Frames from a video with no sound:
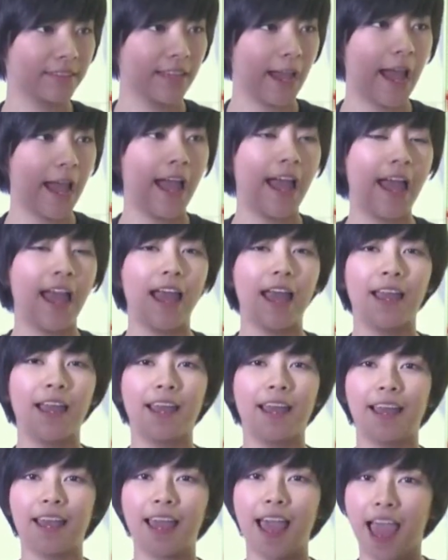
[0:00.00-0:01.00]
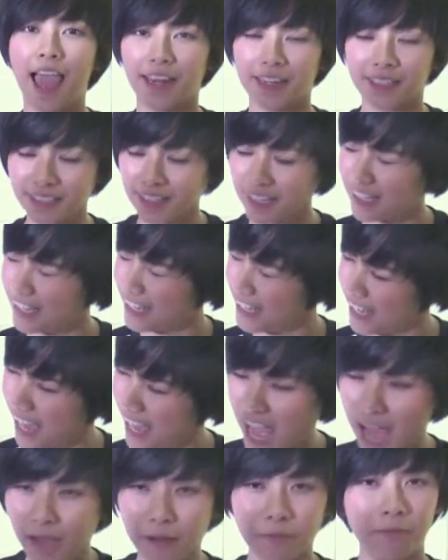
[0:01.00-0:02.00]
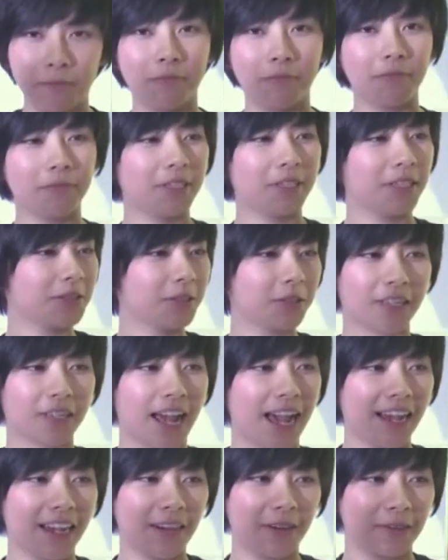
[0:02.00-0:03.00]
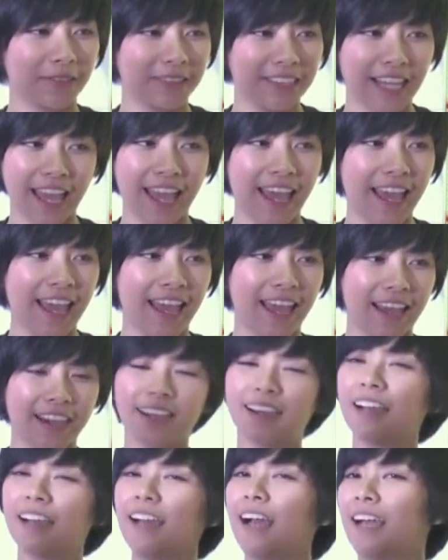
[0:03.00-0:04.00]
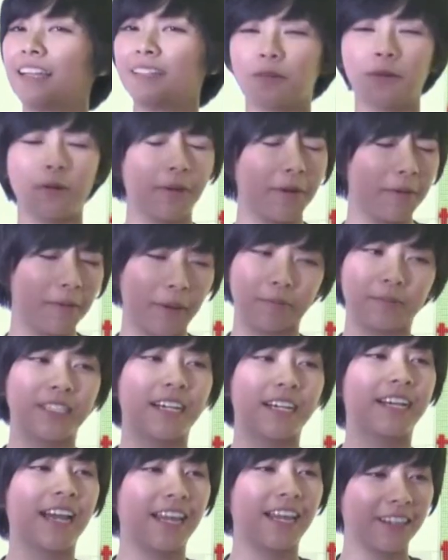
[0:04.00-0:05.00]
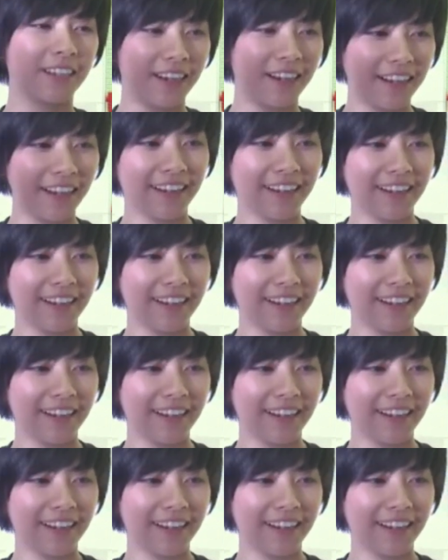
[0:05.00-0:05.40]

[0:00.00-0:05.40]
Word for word: อ่าค่ะนั้นก็ขี้อำที่สุดละของแจ้เออค่ะโอ้แบบเจอกันก็